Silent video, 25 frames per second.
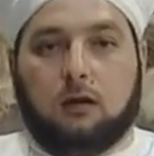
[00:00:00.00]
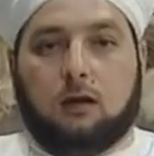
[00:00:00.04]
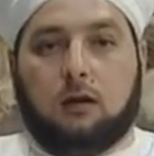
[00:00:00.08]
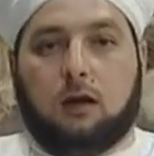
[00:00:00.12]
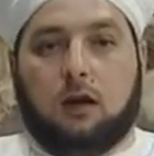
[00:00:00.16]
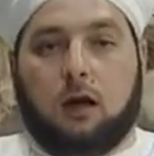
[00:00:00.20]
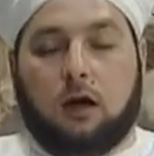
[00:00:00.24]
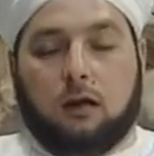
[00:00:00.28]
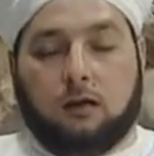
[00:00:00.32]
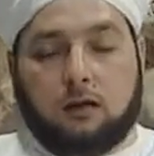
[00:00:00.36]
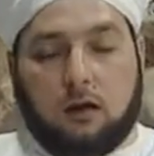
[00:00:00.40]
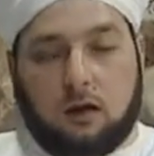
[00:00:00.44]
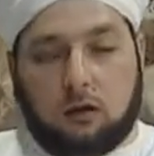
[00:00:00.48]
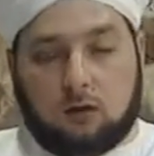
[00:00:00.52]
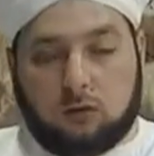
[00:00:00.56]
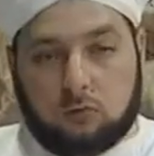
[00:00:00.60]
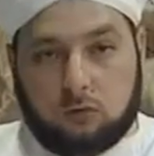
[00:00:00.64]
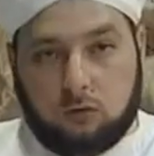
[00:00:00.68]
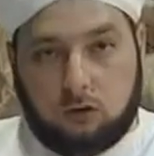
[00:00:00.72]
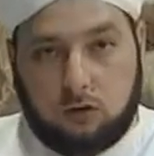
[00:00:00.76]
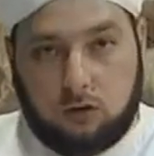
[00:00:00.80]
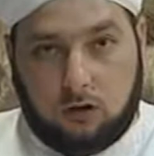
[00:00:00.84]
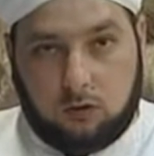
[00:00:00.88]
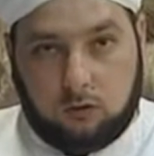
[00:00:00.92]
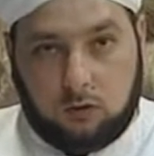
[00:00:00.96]
حياكم
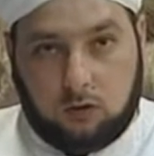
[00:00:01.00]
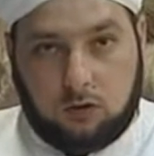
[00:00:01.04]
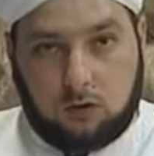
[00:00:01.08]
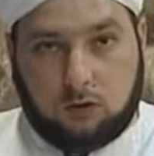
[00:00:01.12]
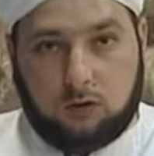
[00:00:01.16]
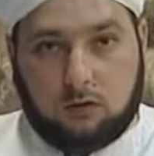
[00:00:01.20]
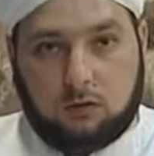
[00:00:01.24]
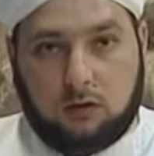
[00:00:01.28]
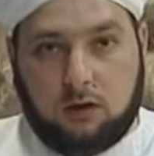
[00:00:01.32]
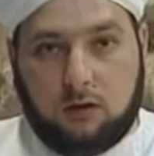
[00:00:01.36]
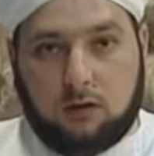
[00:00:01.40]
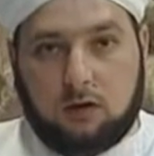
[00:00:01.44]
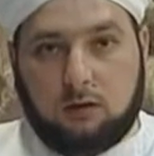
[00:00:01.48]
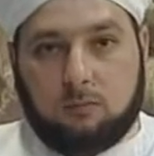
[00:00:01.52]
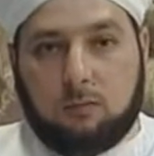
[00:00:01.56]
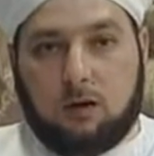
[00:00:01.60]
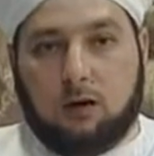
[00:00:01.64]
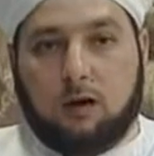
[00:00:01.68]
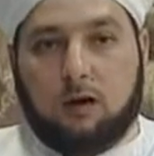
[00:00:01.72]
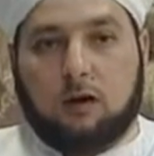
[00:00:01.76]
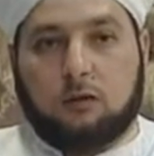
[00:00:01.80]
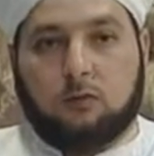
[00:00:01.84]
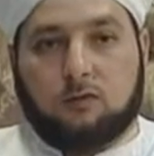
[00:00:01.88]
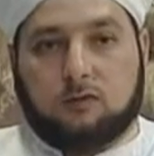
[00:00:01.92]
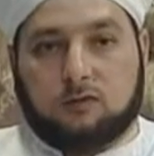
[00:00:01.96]
الله إخوة
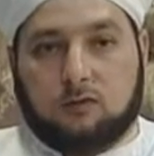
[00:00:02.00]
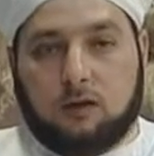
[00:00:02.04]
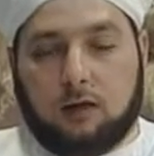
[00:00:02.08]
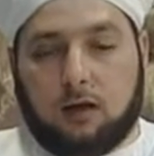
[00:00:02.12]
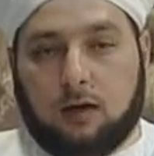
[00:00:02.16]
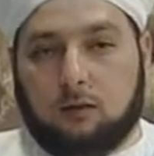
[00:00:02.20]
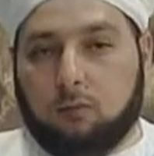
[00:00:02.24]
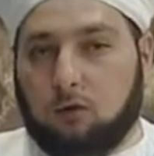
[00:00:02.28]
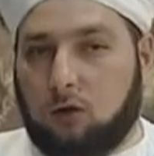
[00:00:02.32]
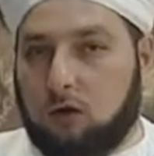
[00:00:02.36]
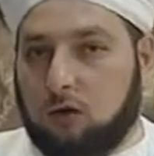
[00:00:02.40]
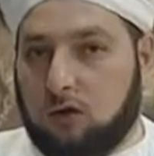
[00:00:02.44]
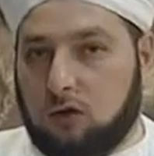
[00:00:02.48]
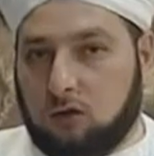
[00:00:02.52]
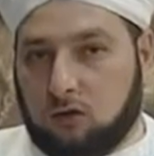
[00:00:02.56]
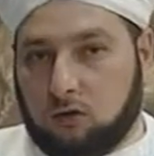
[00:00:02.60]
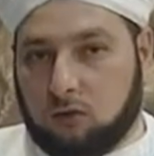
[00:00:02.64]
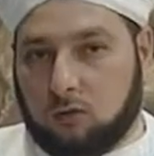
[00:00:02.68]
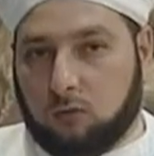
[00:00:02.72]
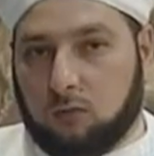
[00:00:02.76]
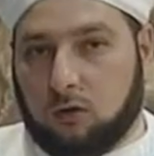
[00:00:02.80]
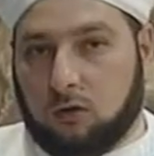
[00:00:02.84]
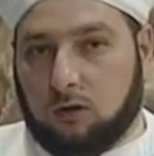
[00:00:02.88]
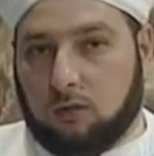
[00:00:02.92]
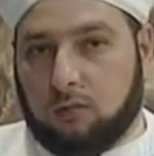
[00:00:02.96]
الإيمان والسلام
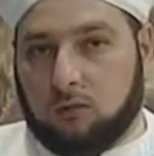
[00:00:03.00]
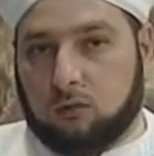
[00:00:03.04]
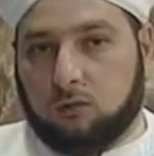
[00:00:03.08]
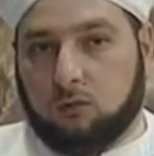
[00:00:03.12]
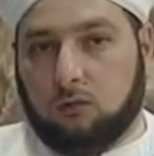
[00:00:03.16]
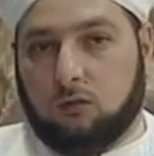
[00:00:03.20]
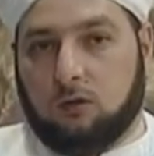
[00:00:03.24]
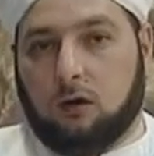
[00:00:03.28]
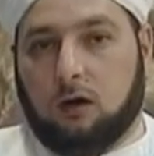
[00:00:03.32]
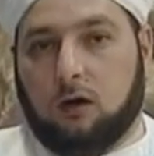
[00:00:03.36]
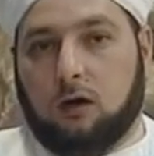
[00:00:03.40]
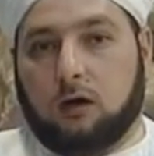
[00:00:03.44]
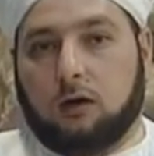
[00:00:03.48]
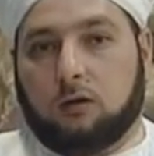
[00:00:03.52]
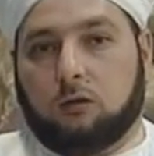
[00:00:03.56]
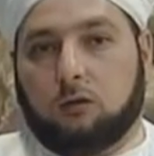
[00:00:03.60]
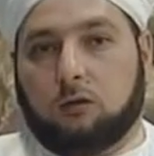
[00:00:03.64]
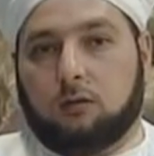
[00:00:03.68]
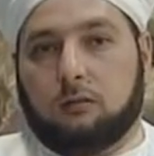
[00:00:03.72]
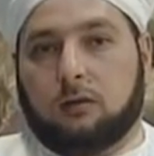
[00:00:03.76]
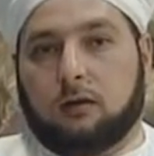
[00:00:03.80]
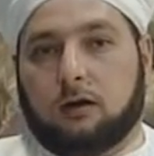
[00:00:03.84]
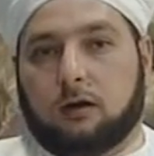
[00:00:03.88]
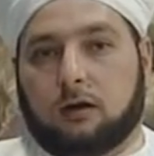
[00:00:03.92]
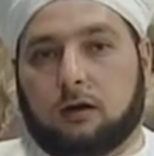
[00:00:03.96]
عليكم ورحمة الله
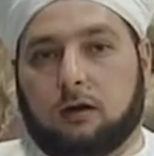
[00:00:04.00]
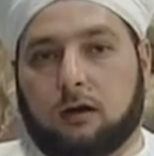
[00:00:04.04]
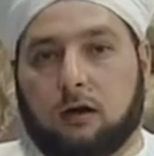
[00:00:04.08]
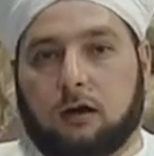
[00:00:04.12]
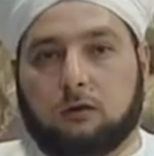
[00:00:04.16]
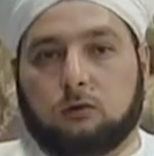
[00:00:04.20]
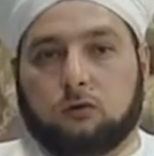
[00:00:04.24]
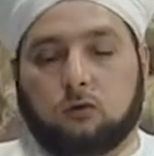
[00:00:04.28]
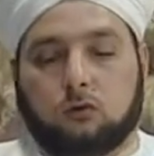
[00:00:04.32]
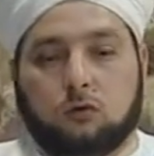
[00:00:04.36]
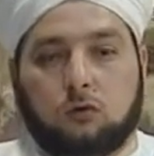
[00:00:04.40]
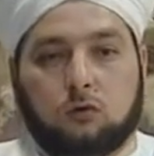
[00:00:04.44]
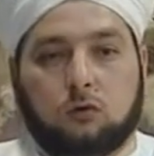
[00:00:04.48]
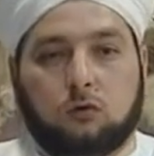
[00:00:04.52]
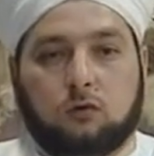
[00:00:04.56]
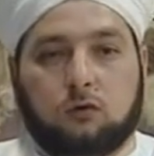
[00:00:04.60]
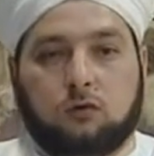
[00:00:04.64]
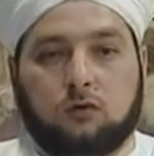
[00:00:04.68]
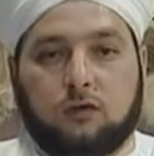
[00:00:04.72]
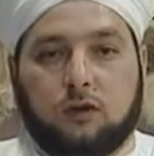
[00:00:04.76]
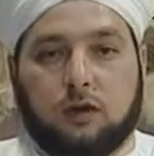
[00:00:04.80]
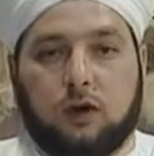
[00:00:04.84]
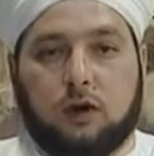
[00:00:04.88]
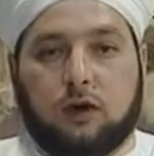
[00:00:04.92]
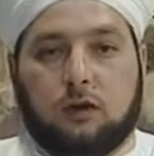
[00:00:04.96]
وبركاته
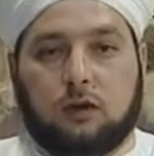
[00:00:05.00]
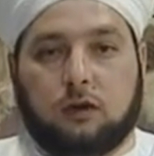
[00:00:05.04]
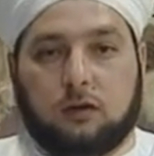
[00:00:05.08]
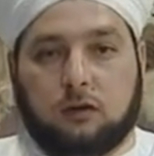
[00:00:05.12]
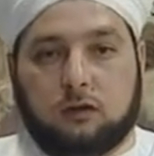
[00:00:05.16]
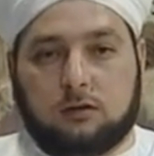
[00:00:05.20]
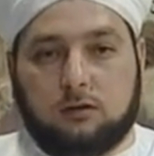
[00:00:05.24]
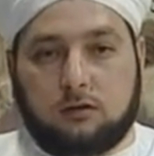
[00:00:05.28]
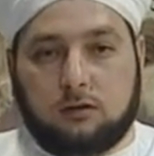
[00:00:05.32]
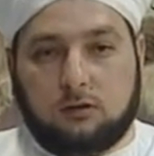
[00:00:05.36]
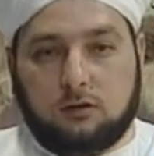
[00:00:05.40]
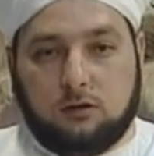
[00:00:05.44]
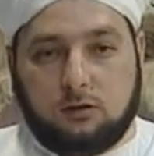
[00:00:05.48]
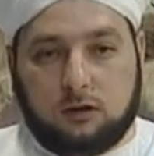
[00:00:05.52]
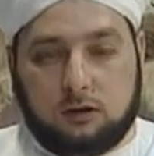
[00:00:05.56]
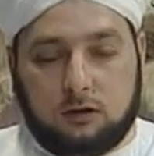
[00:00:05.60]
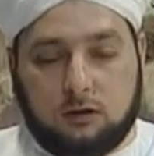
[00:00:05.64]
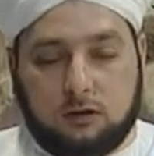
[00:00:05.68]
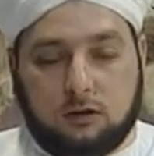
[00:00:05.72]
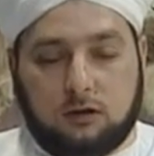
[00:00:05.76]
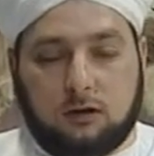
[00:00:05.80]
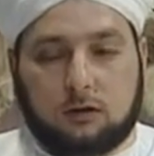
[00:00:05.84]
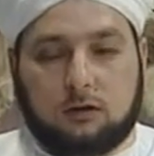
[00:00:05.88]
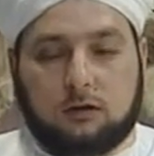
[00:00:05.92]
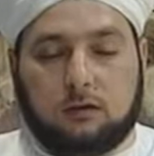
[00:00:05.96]
في حلقة
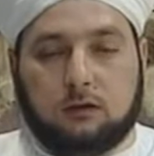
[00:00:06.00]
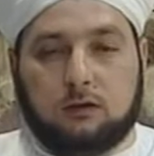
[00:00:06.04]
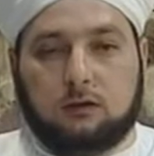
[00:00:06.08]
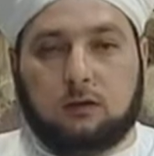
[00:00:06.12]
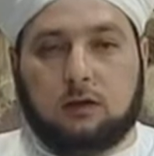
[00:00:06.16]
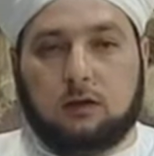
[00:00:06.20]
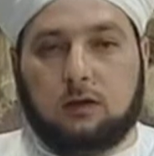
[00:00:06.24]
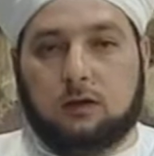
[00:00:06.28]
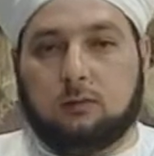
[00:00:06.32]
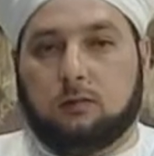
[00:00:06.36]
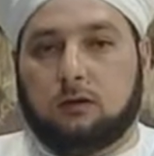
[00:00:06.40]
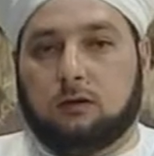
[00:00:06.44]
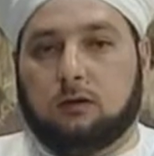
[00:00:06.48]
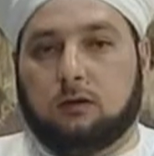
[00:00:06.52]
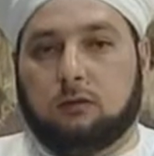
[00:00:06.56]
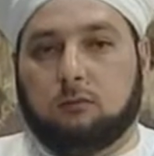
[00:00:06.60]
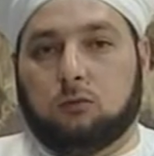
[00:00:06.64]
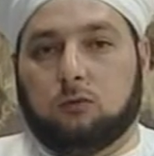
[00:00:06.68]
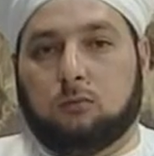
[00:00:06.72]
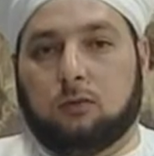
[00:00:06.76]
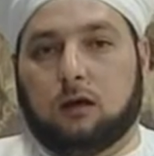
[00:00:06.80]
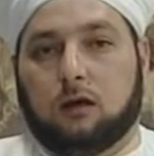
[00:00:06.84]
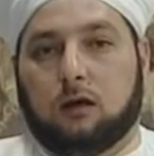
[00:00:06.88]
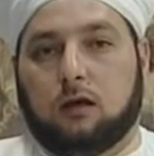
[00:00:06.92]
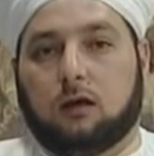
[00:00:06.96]
جديدة طيبة
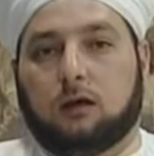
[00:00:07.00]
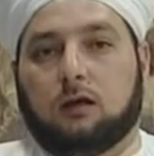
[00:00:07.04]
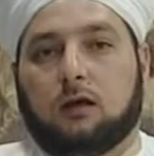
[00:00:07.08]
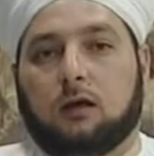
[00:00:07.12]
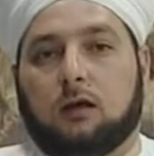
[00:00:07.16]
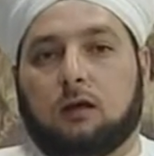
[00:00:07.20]
مباركة